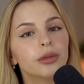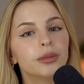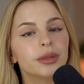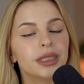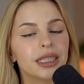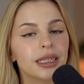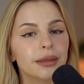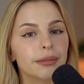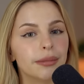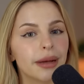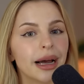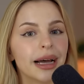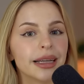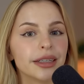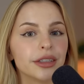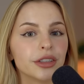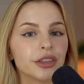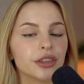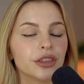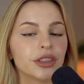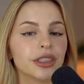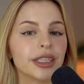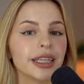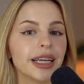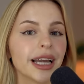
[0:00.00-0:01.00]
um
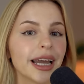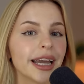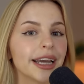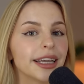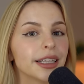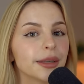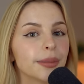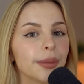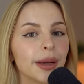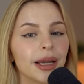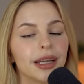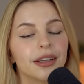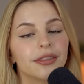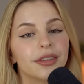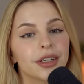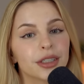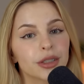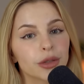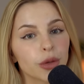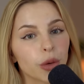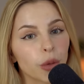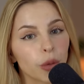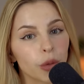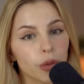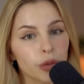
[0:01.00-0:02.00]
thematisch direkt bei
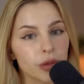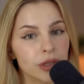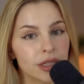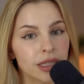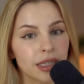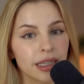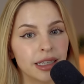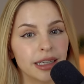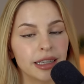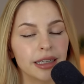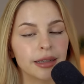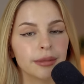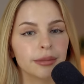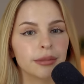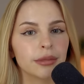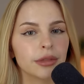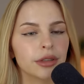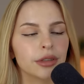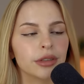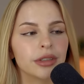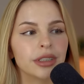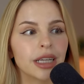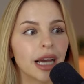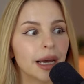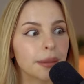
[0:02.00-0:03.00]
etwas Gruseligem
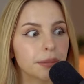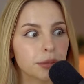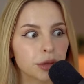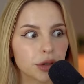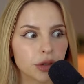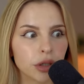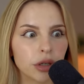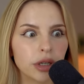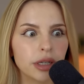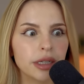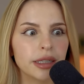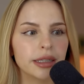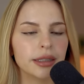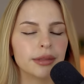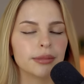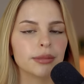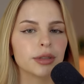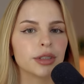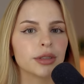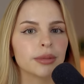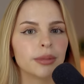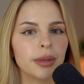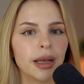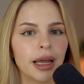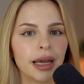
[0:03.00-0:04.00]
und Abscheulichem
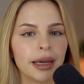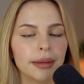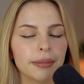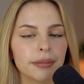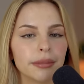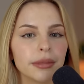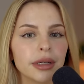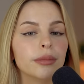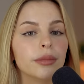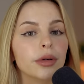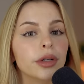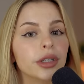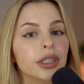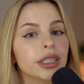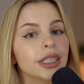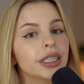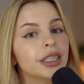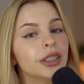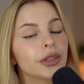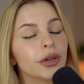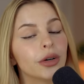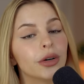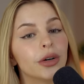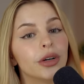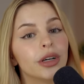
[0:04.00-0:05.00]
zu bleiben, möchte
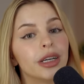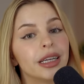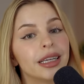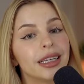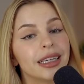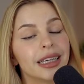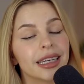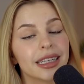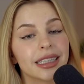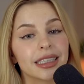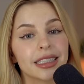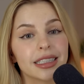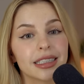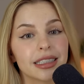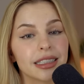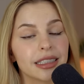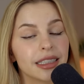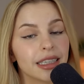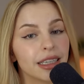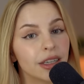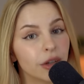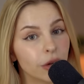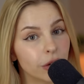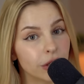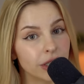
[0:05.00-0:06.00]
ich euch jetzt
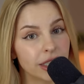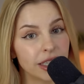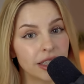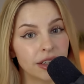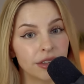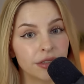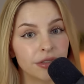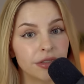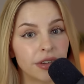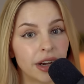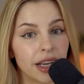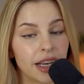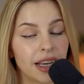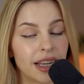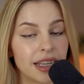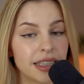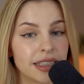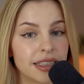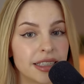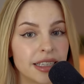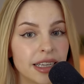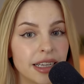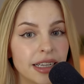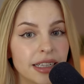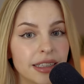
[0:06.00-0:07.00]
den heutigen Fall
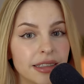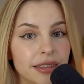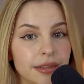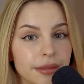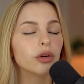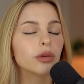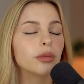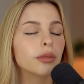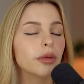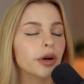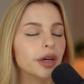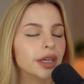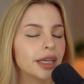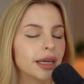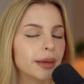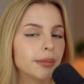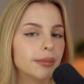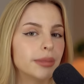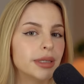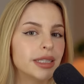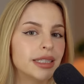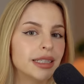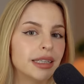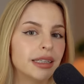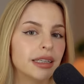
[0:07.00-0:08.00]
erzählen. Um euch ein
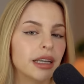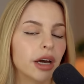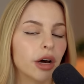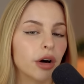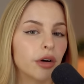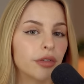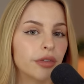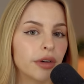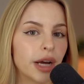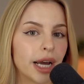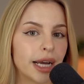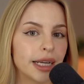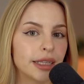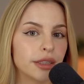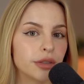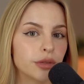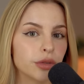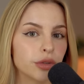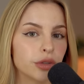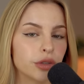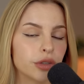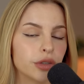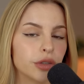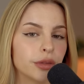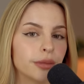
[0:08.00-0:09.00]
bisschen darauf
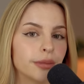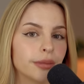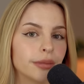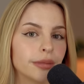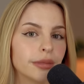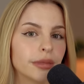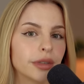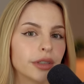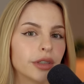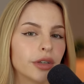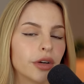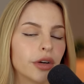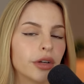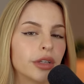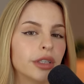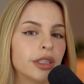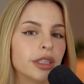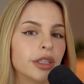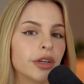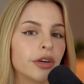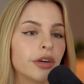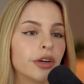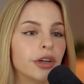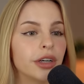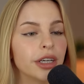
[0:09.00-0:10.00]
einzustimmen, könnt
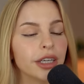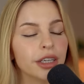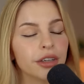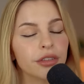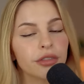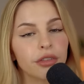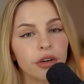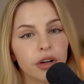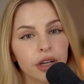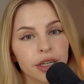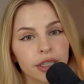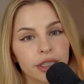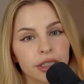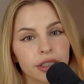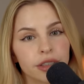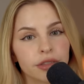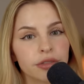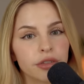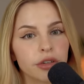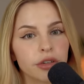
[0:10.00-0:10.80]
ihr euch Folgendes